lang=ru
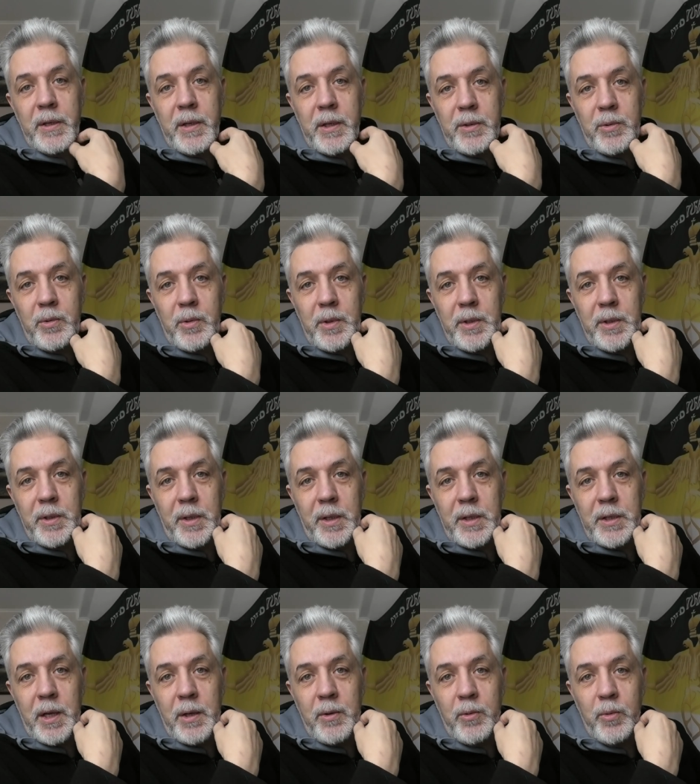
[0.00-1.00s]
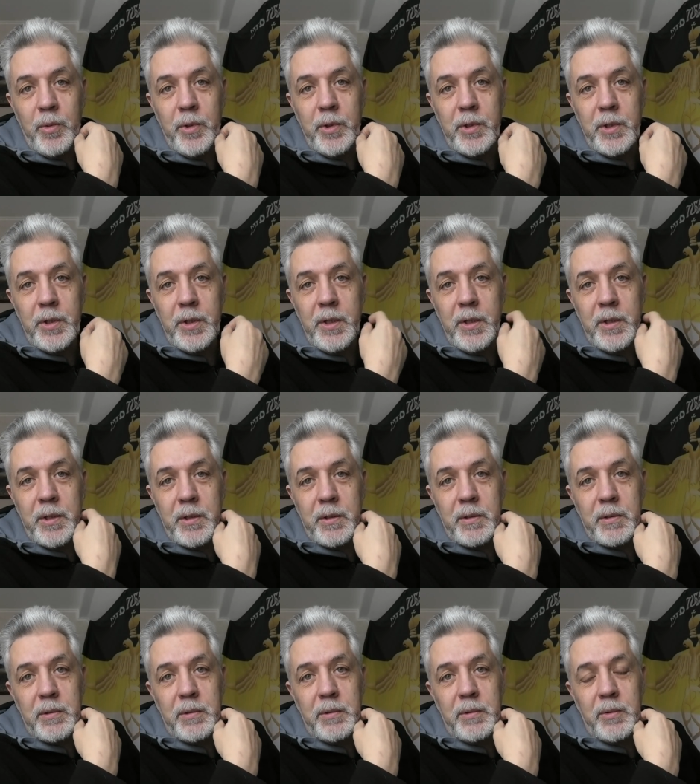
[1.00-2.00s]
который атакует
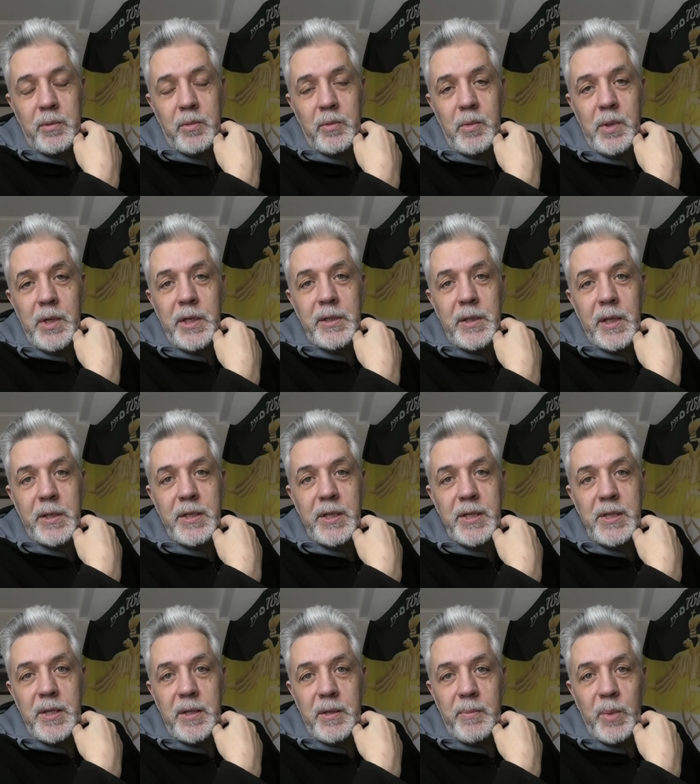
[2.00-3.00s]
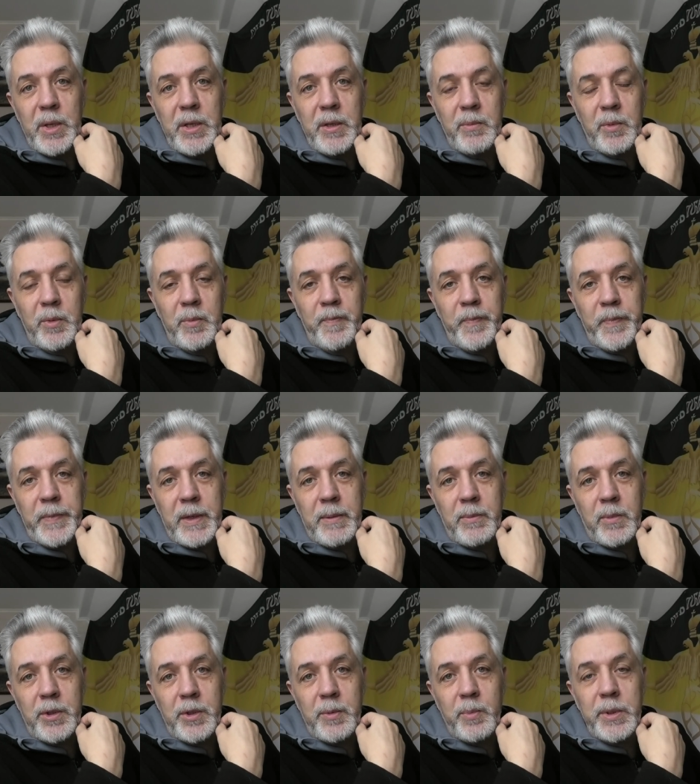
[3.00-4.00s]
их ну, лет на 10 минимум, а
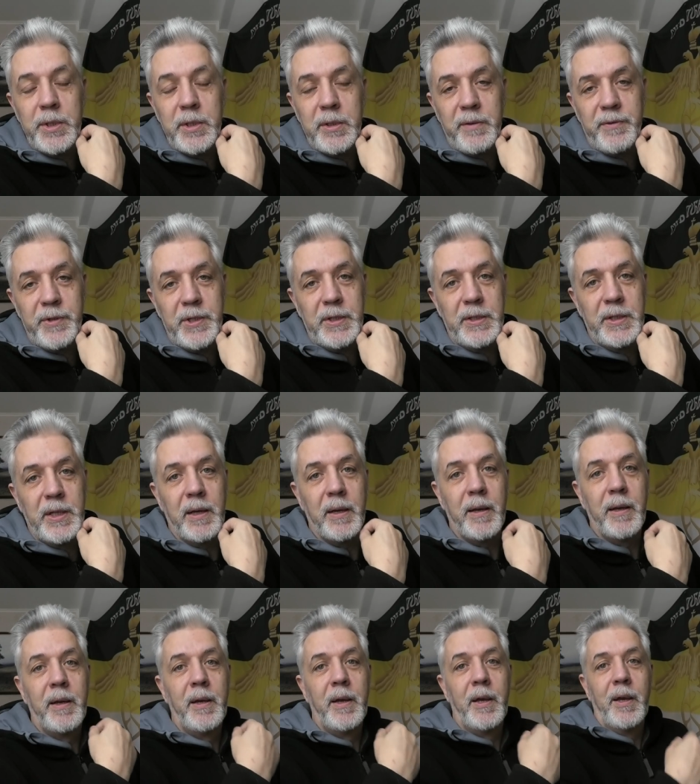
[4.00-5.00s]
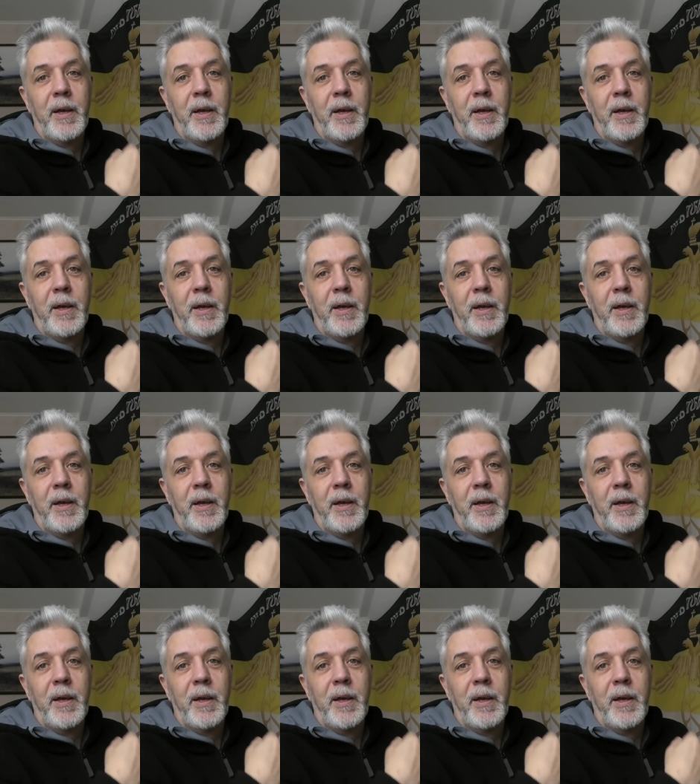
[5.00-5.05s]
может быть и навсегда.